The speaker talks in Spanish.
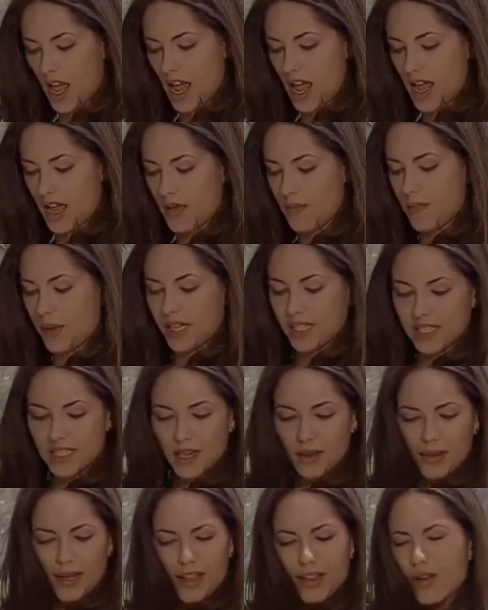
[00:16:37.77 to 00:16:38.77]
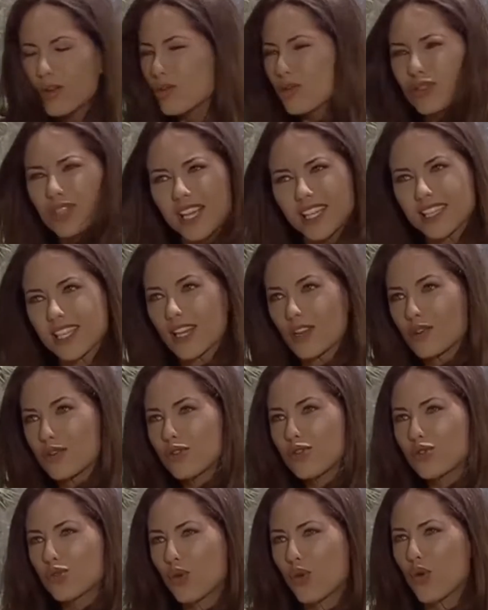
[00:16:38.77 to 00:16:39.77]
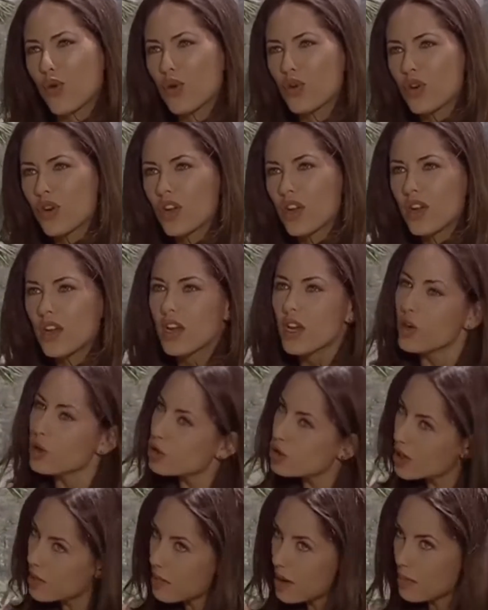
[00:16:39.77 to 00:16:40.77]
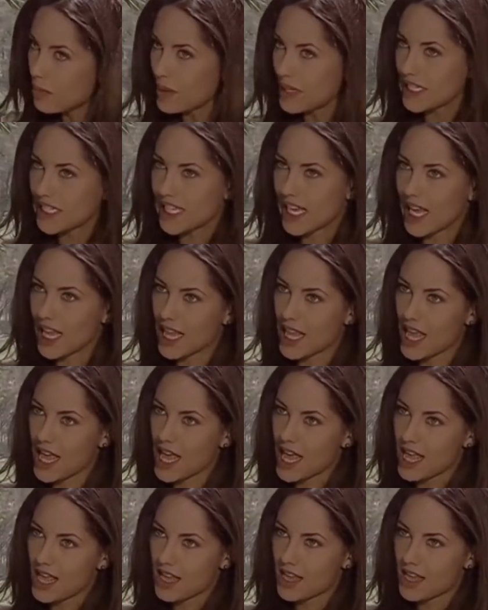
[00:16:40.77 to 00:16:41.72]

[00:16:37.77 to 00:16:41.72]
Ay, Pancha, ve cosas que no son. No sea mal pensada.